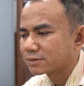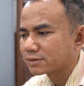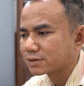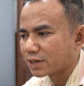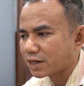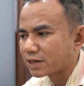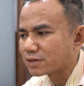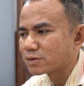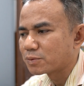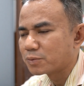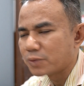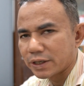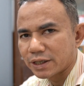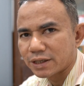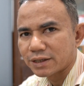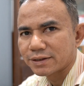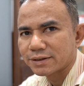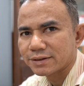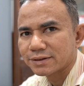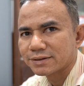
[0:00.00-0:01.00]
dengan sumbu x
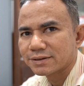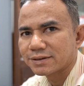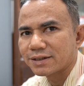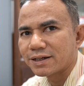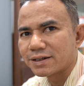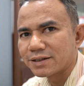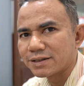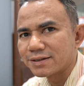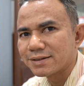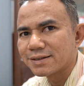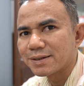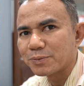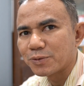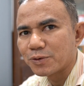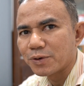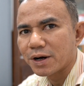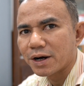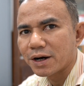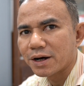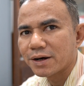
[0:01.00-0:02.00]
dari
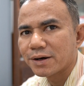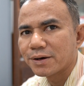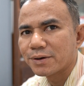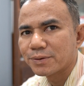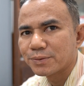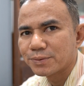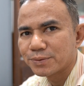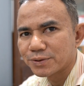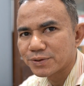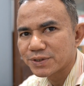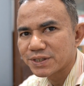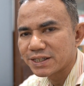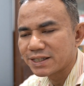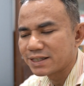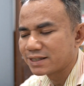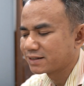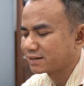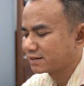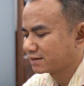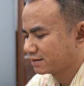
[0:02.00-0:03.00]
sebuah fungsi.
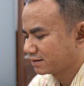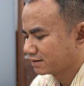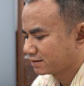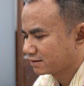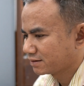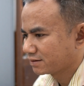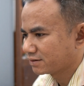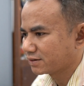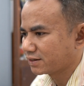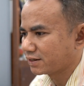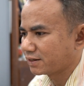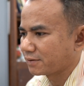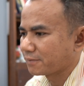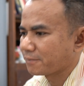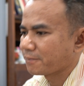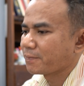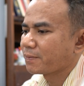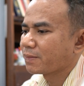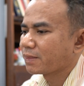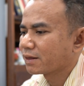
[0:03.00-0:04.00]
Oke, okay.
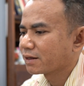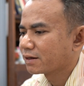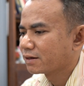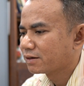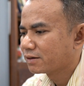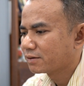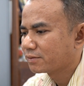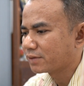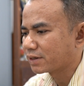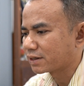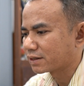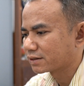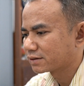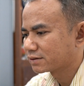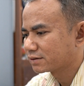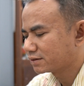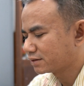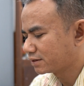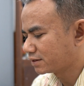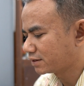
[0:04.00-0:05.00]
baik.
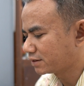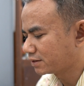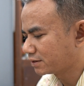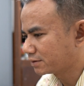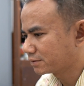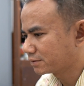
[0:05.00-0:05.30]
Jadi